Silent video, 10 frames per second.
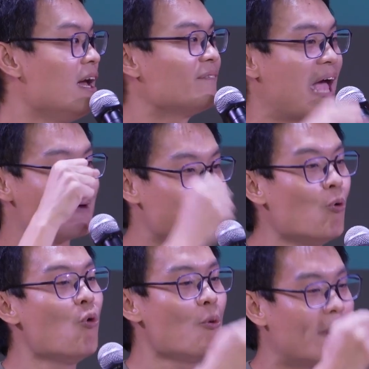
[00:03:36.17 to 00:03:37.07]
แต่
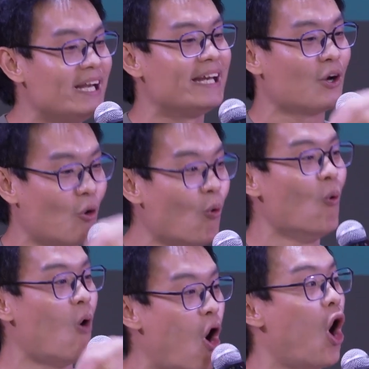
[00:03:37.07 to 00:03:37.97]
ผู้ผลิตครู
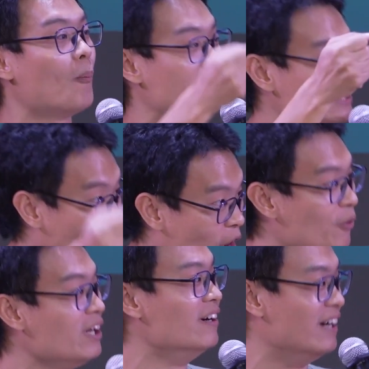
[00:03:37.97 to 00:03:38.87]
ออกไปสอนคน
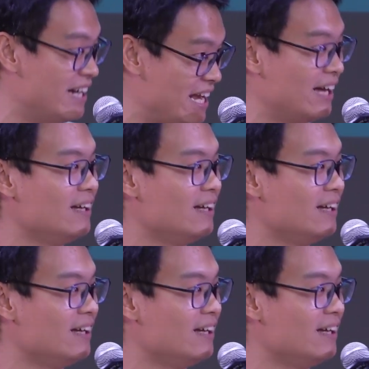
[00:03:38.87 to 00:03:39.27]
อื่นเนี่ย